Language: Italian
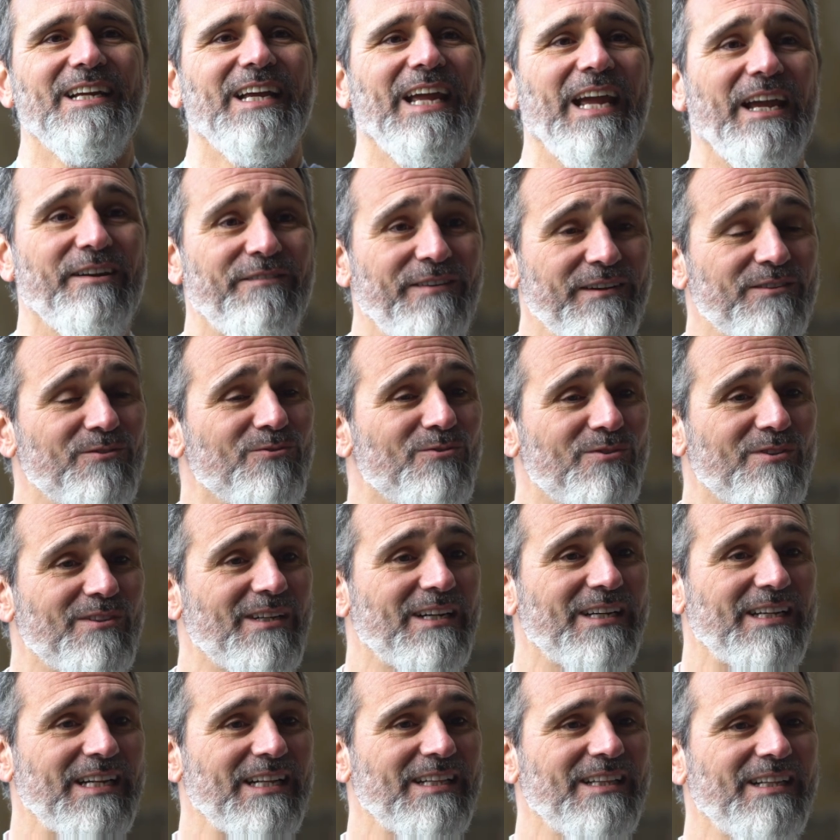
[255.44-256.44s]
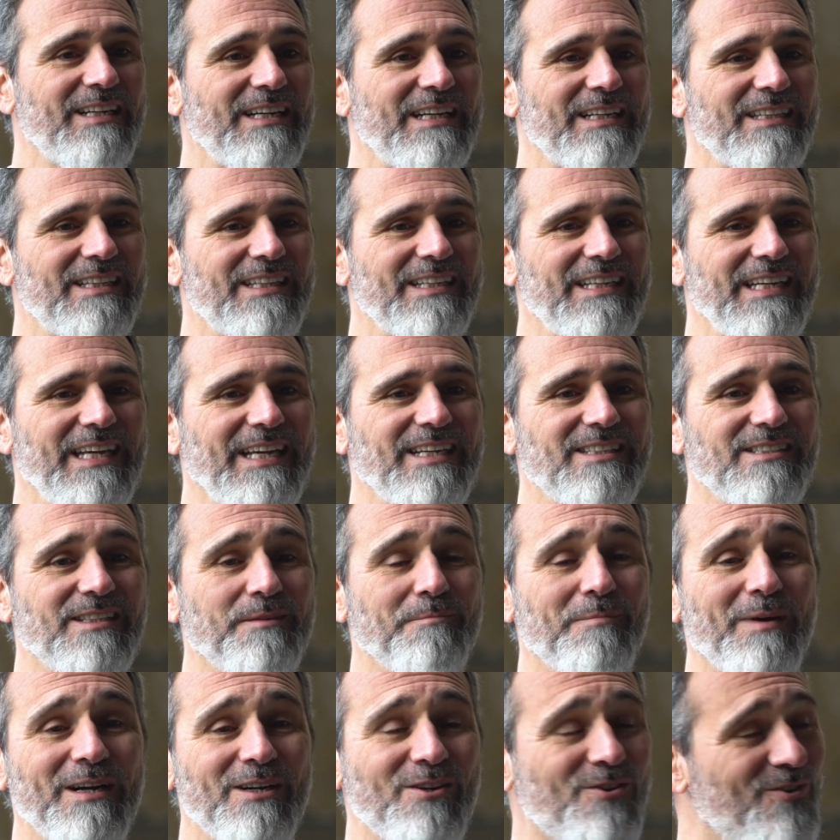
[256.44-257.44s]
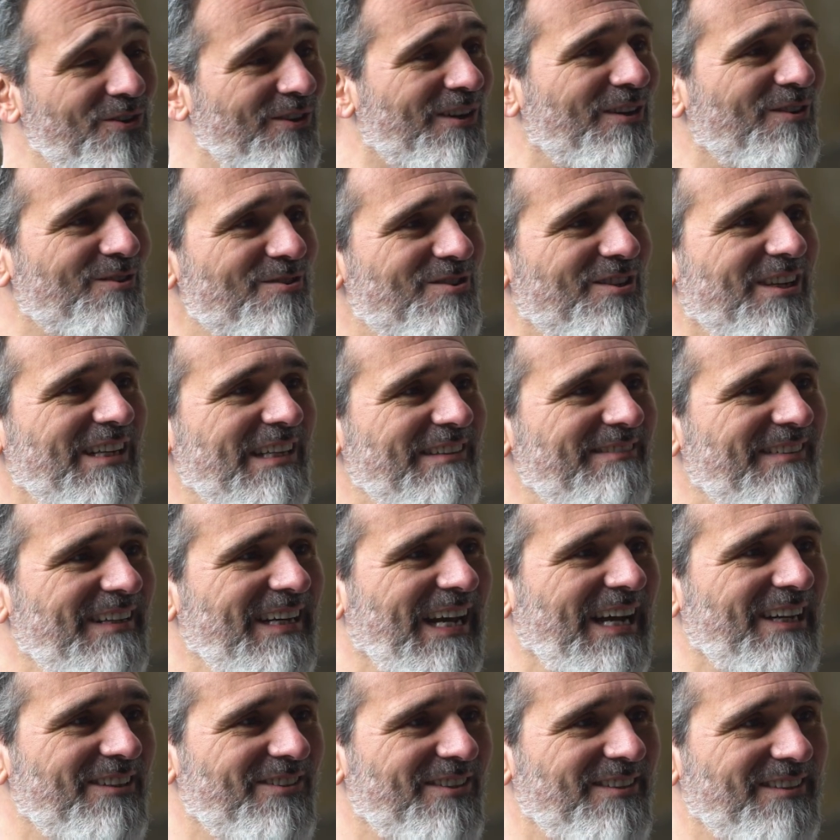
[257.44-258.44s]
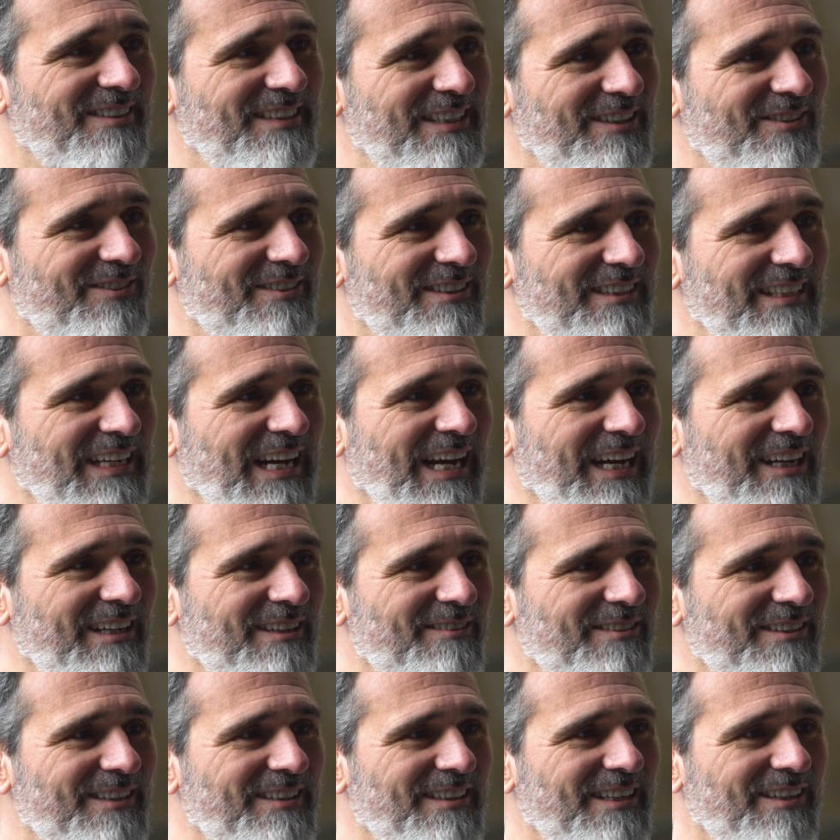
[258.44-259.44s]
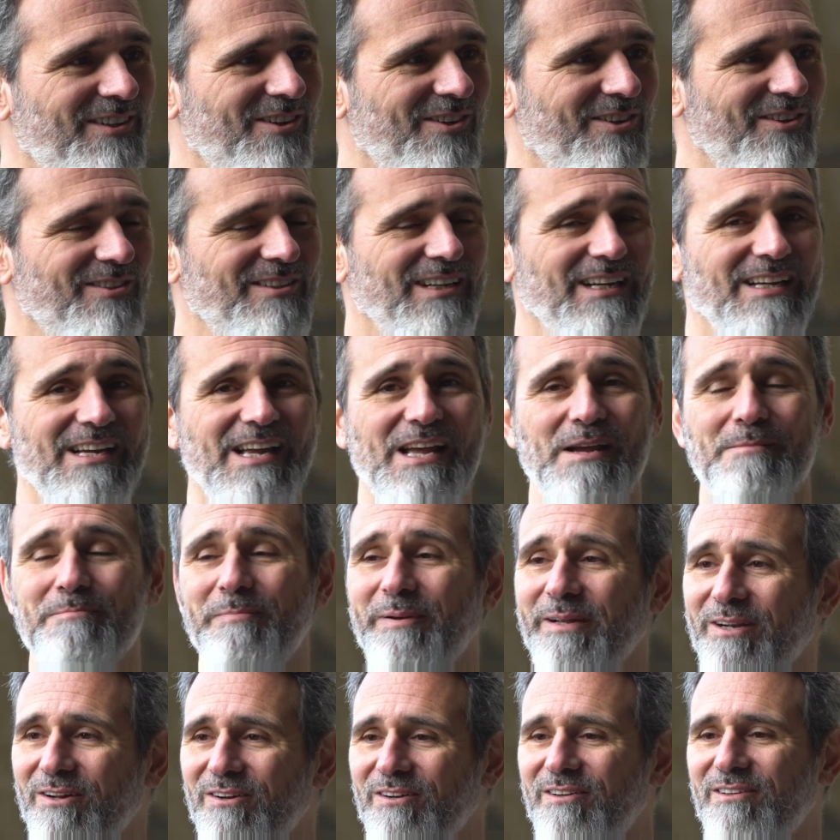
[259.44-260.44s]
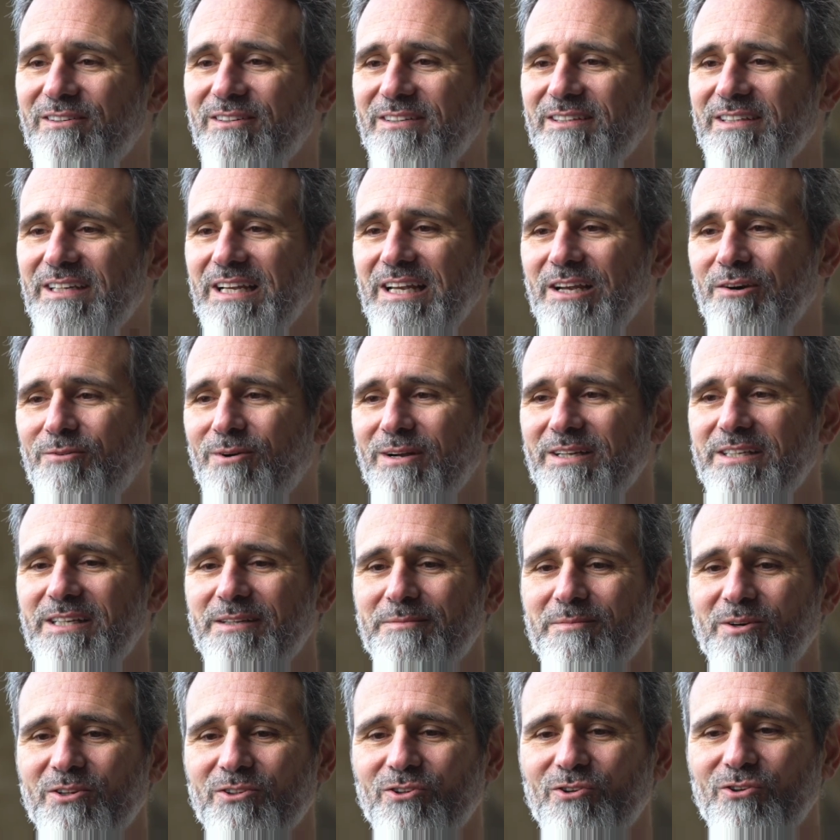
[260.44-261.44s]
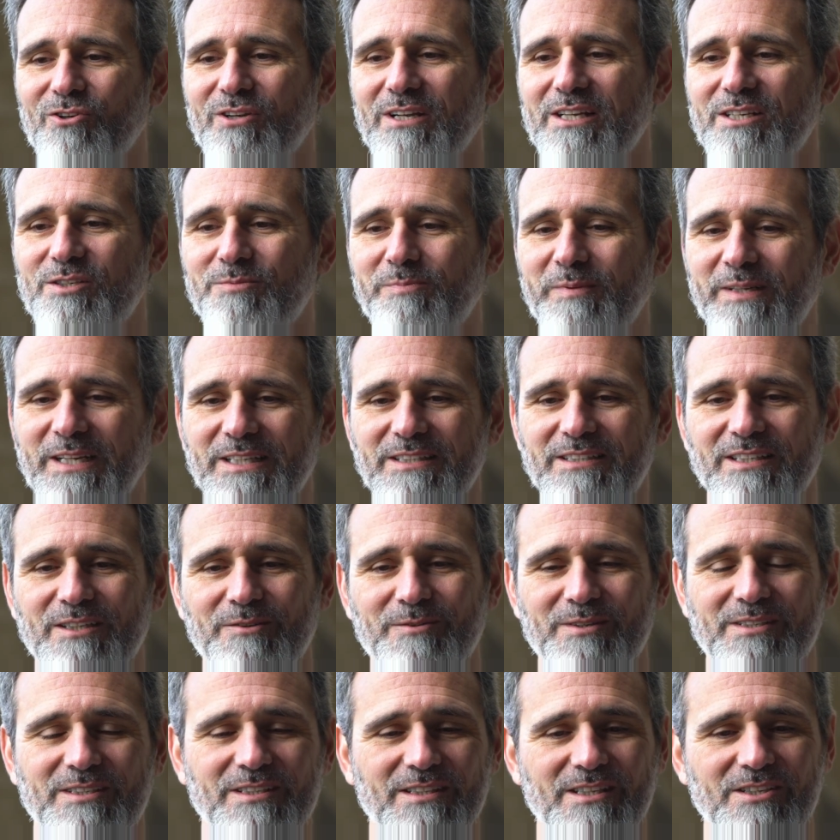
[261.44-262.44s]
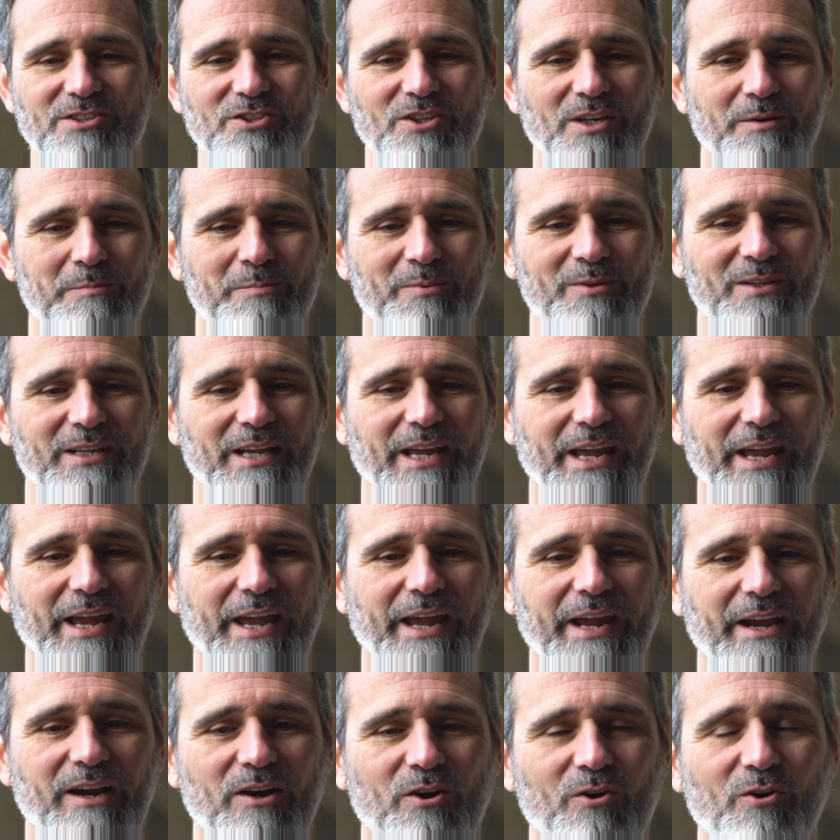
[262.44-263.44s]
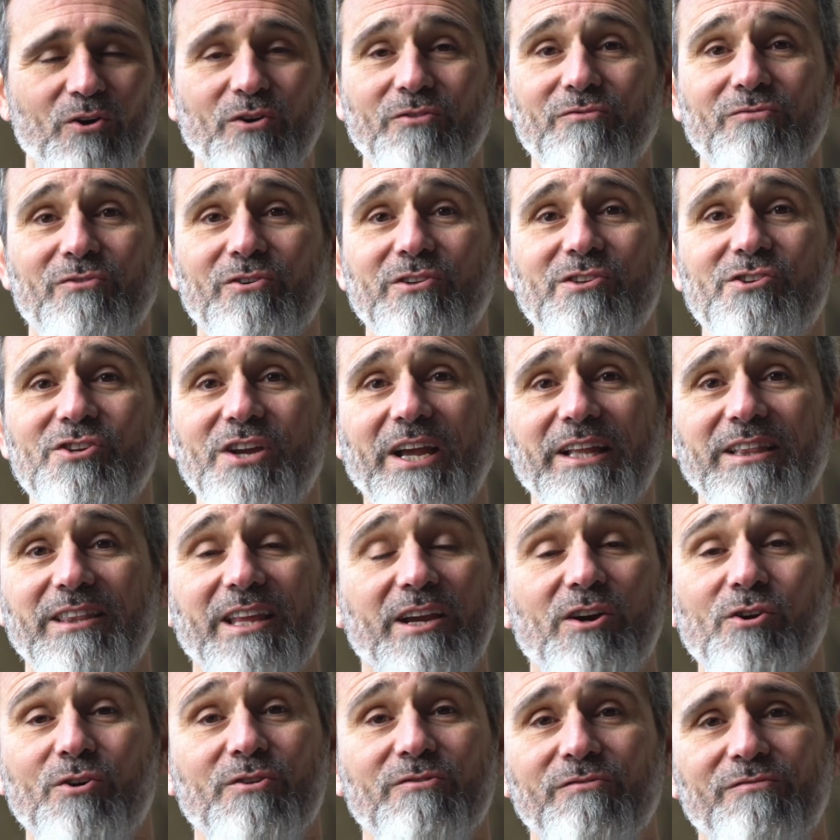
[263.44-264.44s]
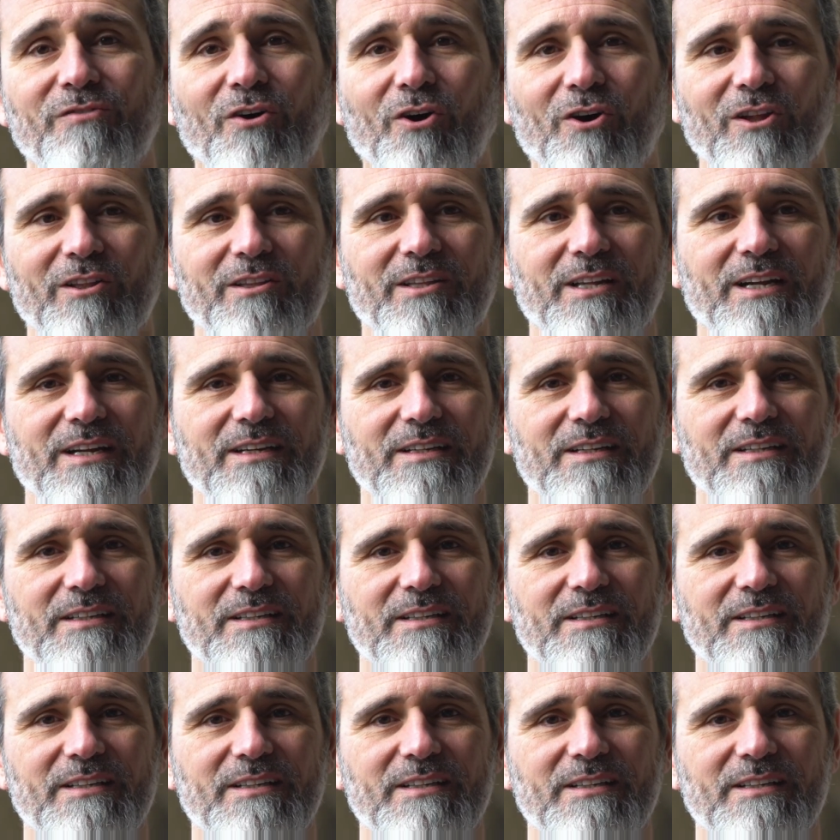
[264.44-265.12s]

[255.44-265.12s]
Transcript: E fa tutta una grande catechesi, ma ancora non si è rivelata, è straordinaria questa cosa. Però in qualche modo l'esperienza di questi discepoli è coinvolgente, è coinvolta.